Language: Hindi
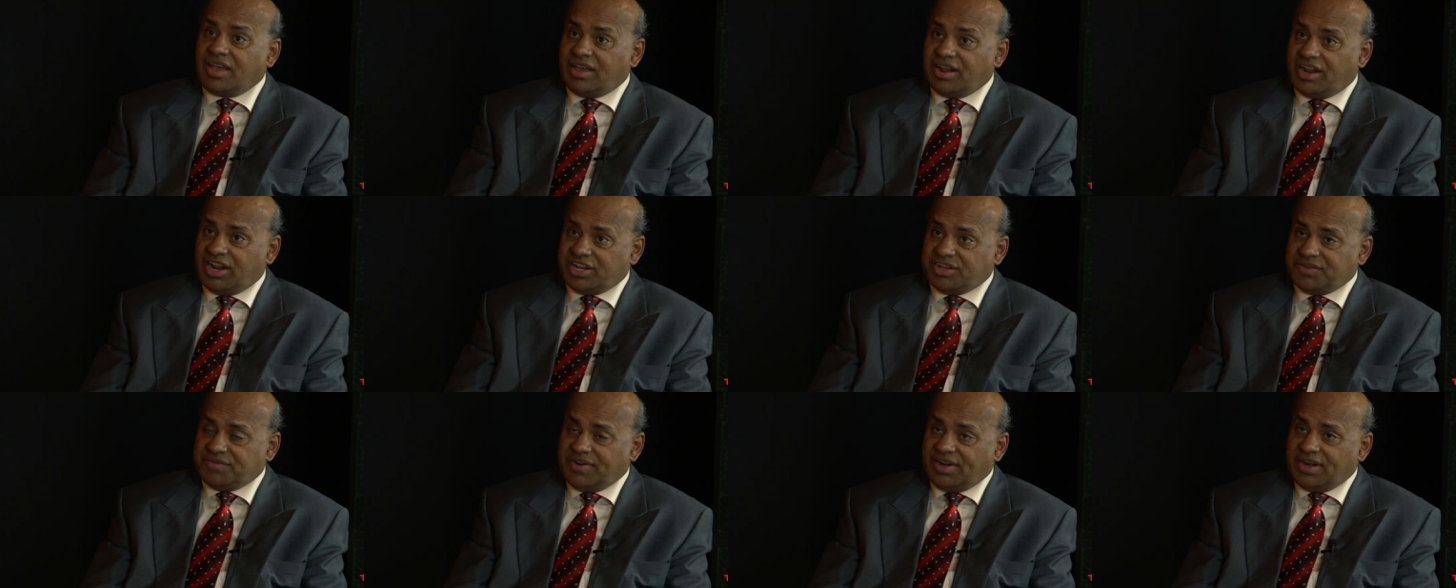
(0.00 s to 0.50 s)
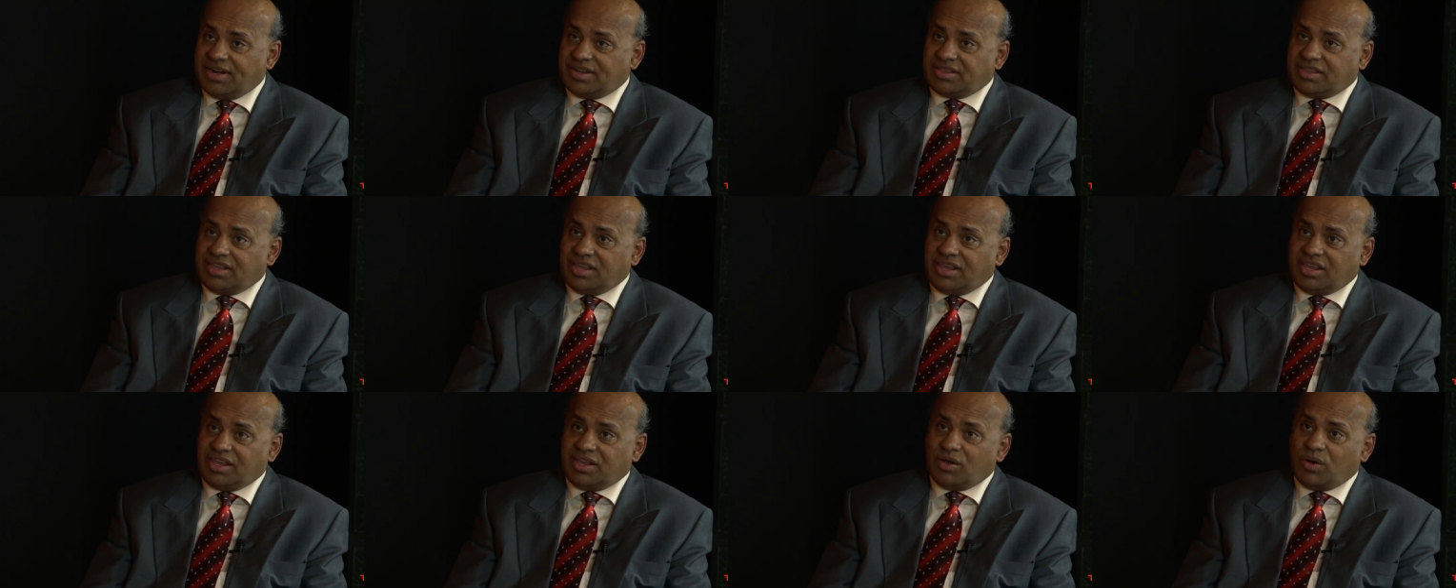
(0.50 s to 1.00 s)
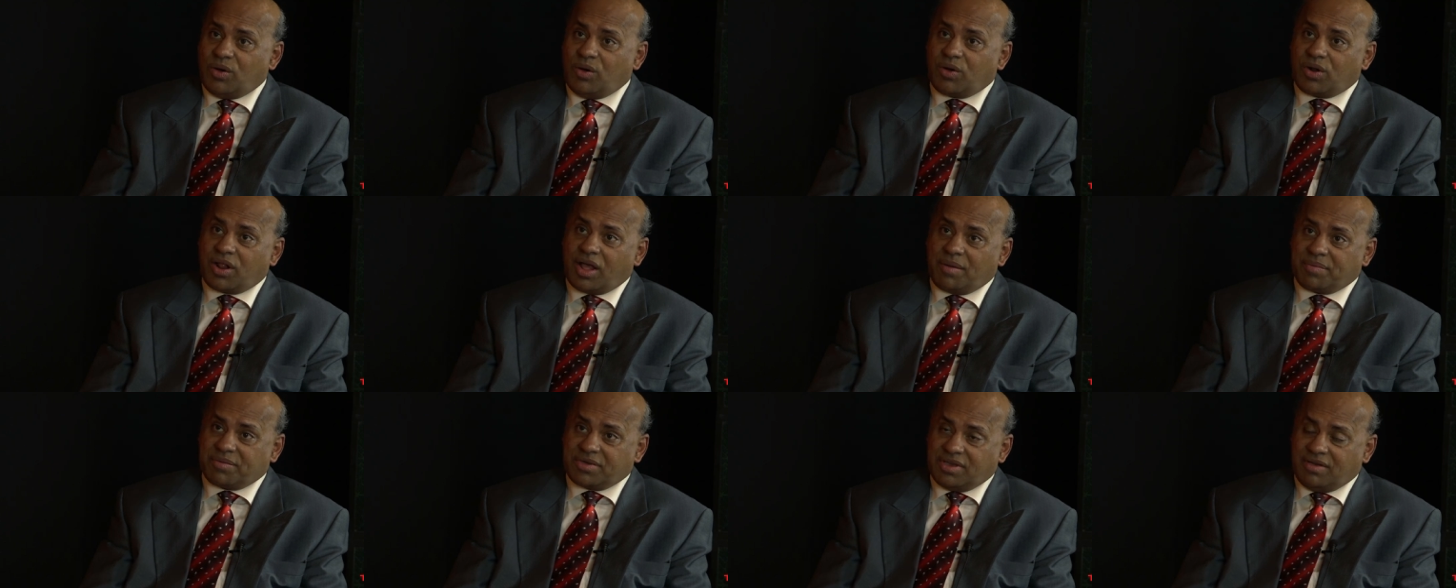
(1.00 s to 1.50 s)
ग्रेजुएट थी और
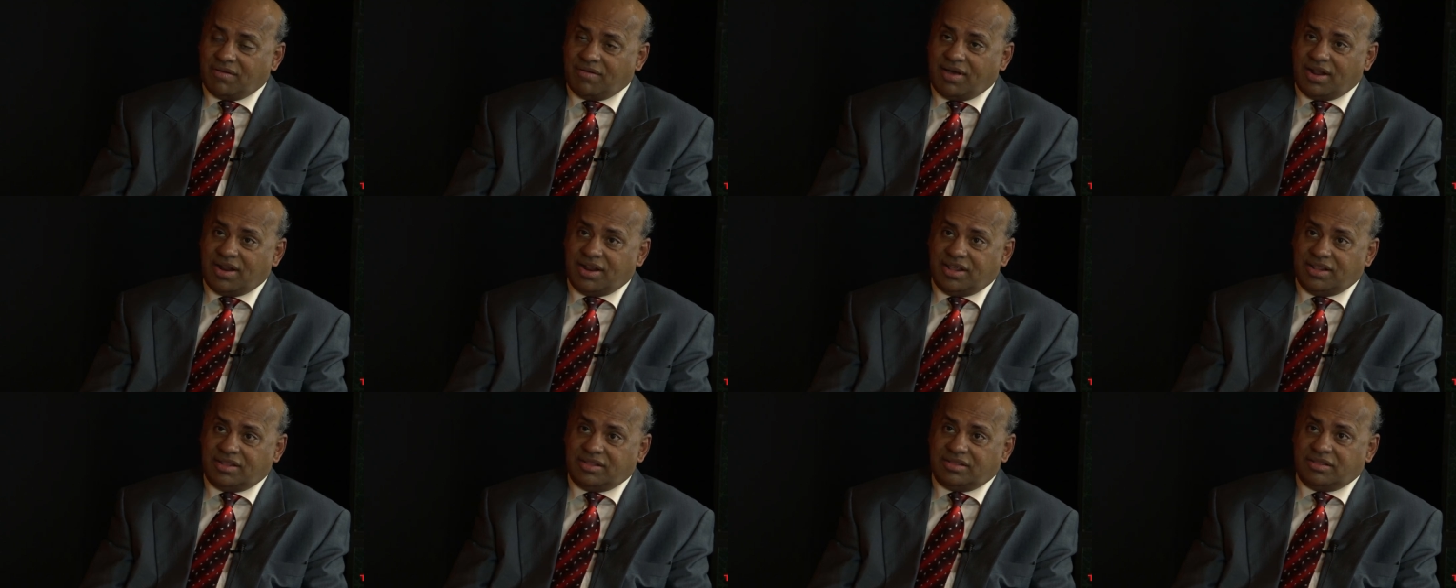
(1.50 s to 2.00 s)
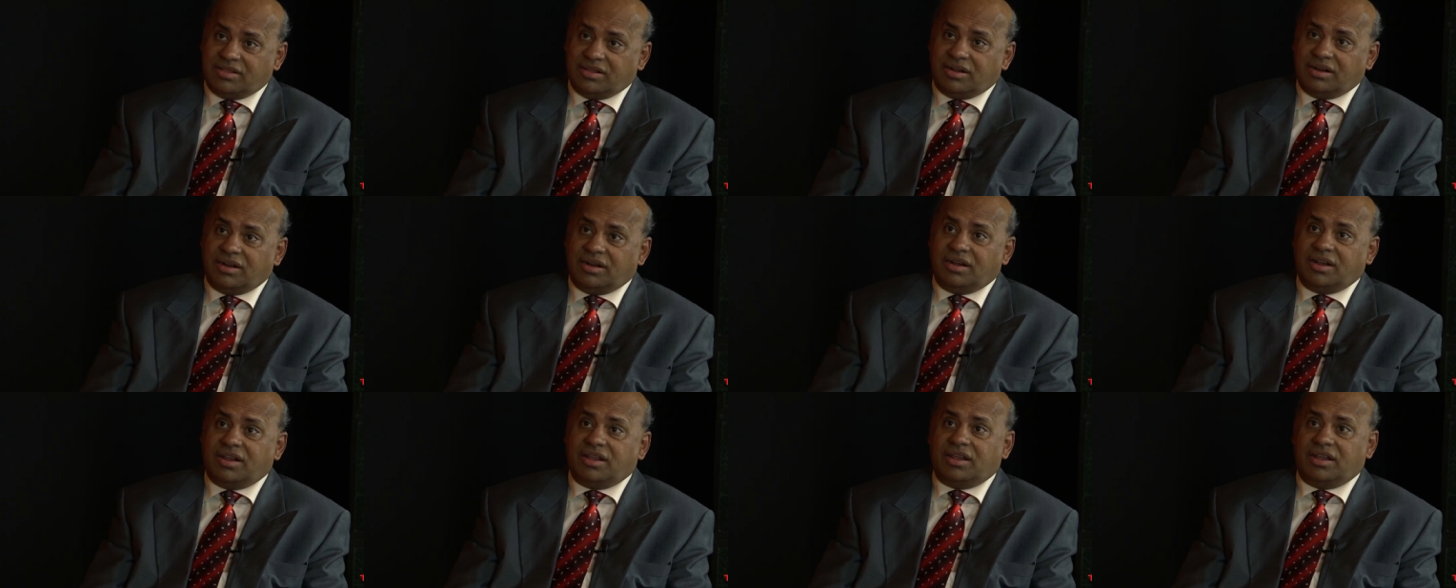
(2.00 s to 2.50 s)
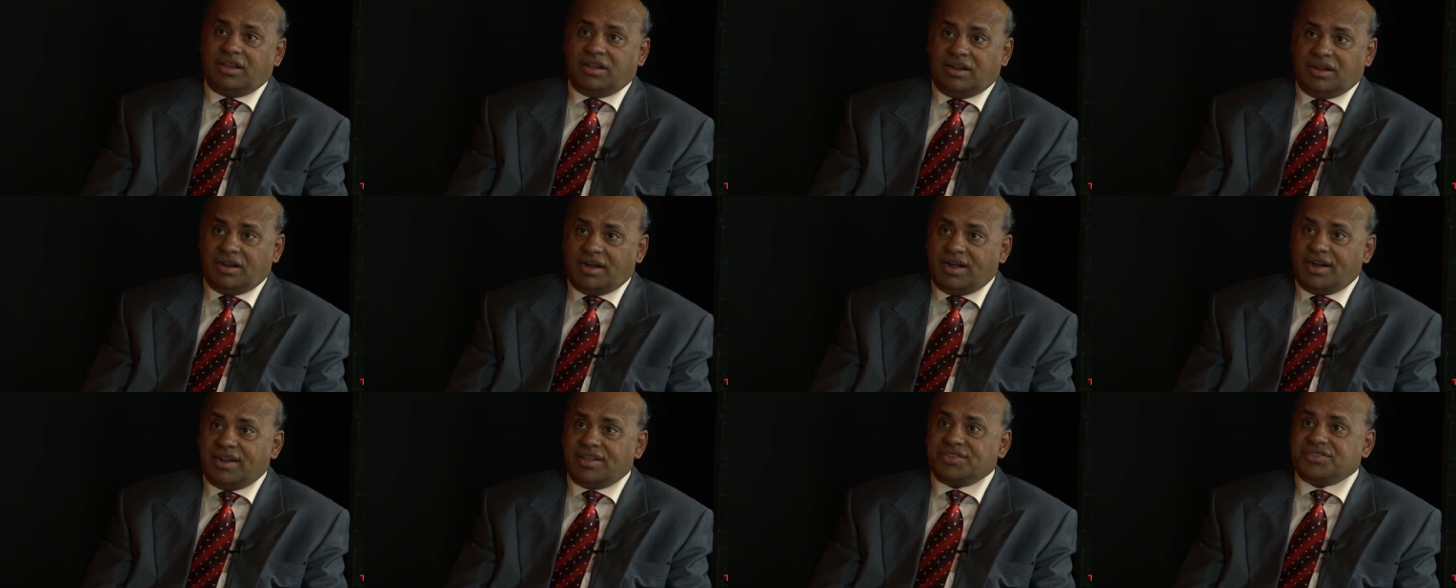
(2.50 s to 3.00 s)
आपके वाले
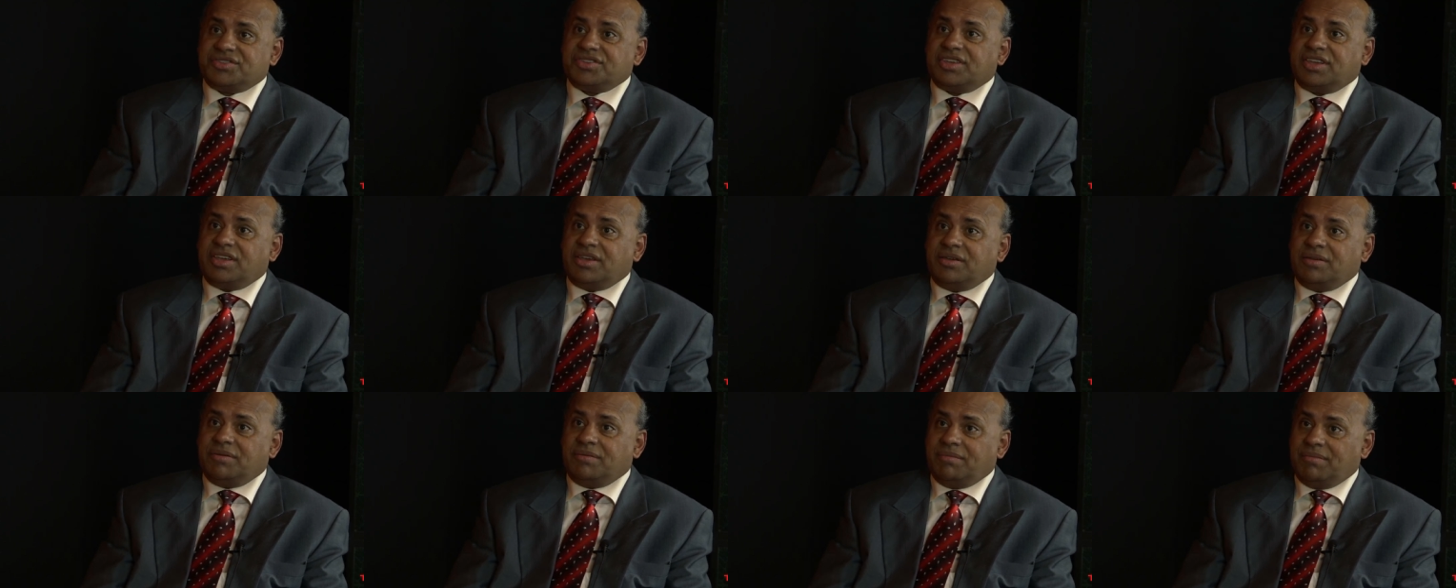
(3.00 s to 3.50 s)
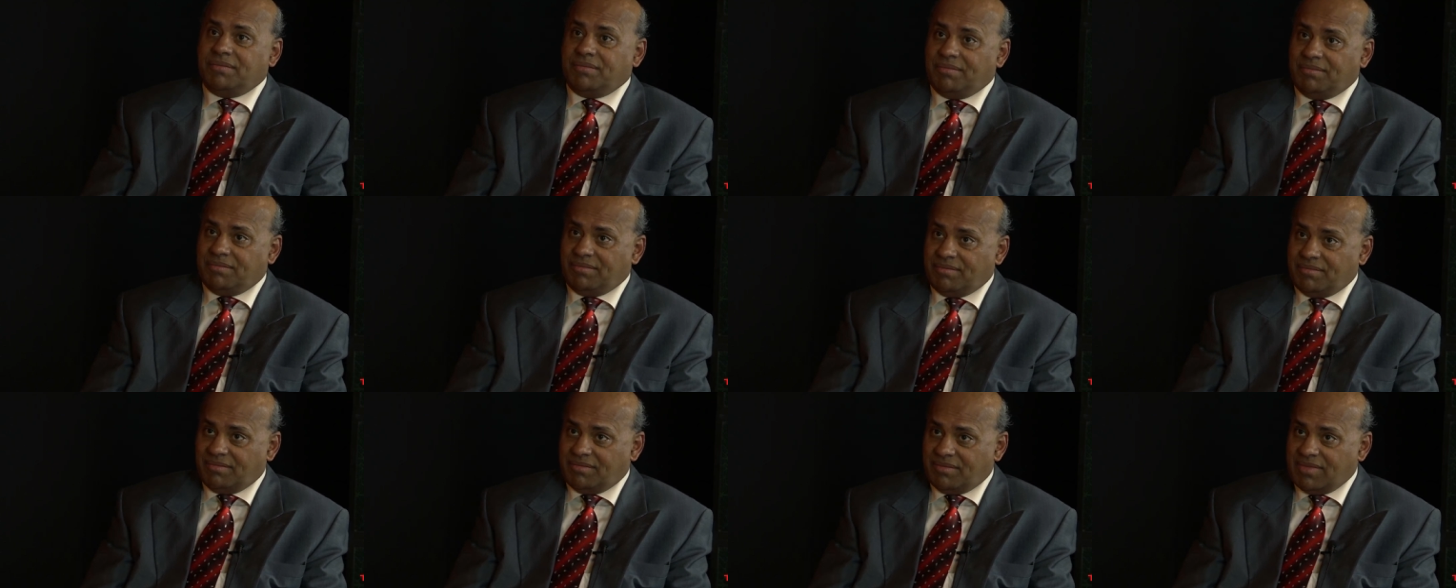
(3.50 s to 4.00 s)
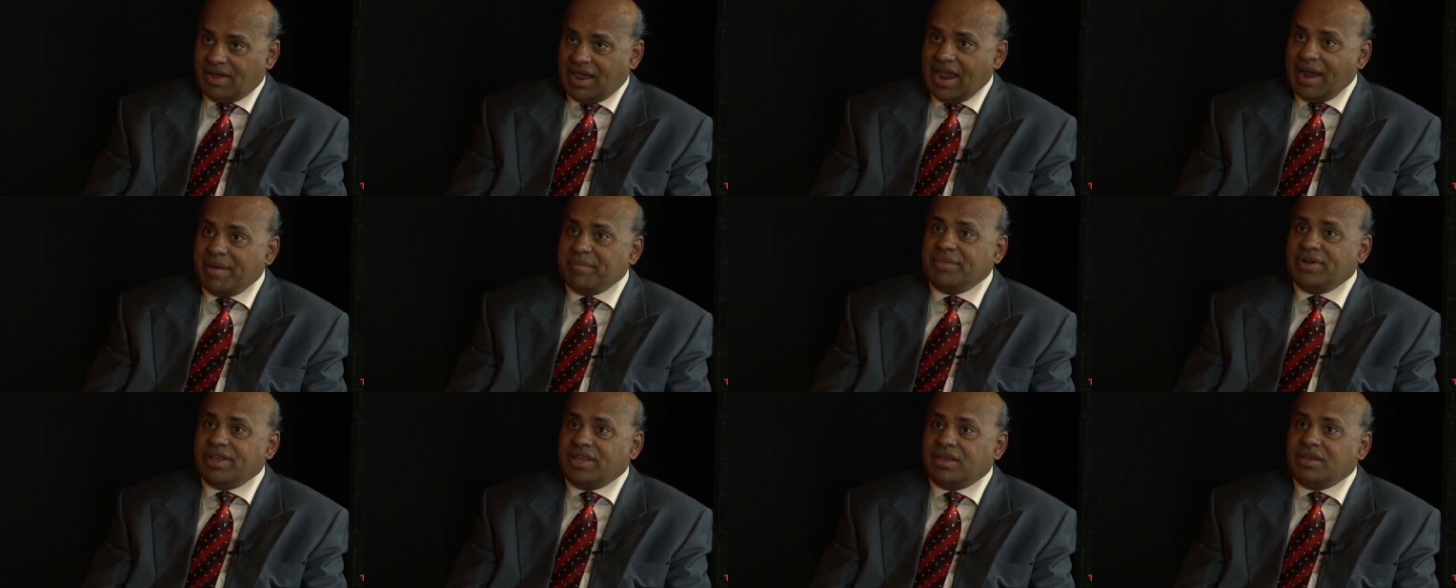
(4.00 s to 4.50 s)
लंदन से
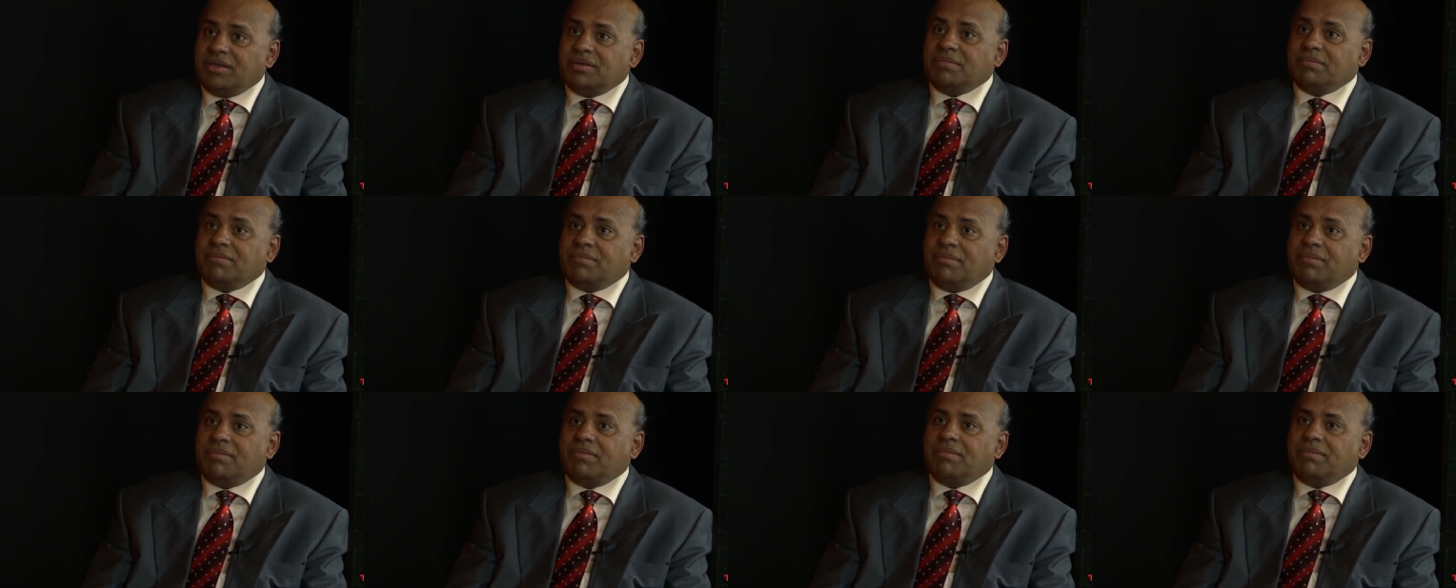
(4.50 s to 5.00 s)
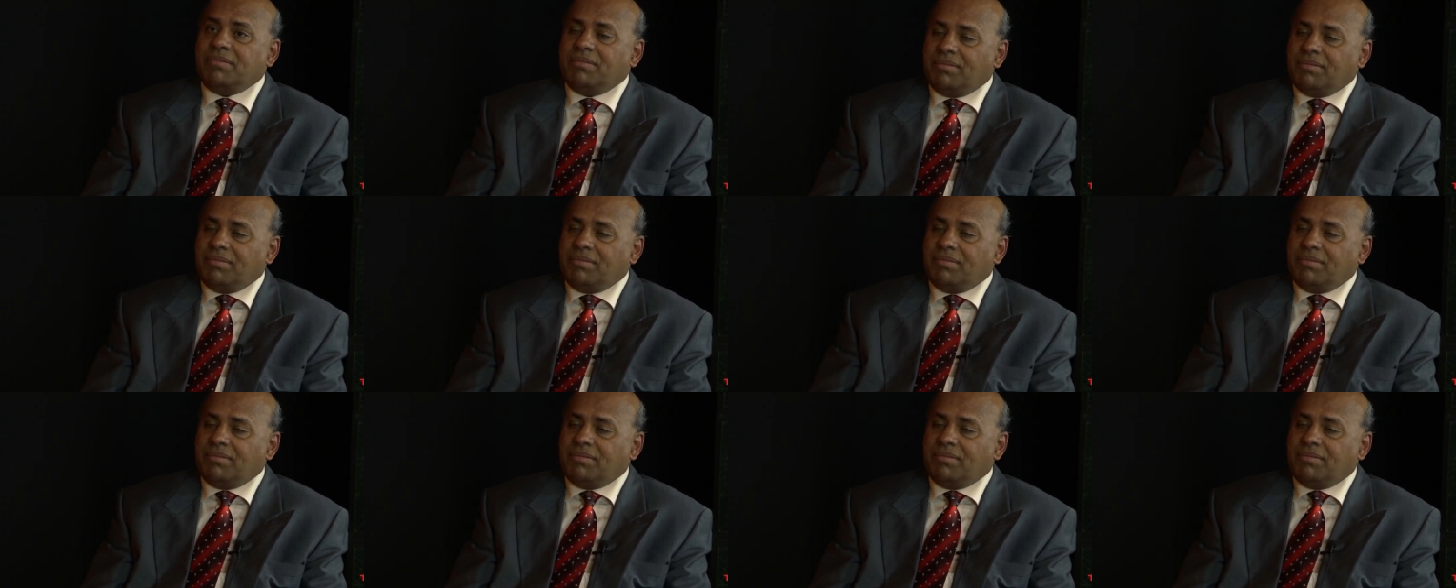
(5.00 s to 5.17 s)
एमडी एमडी थे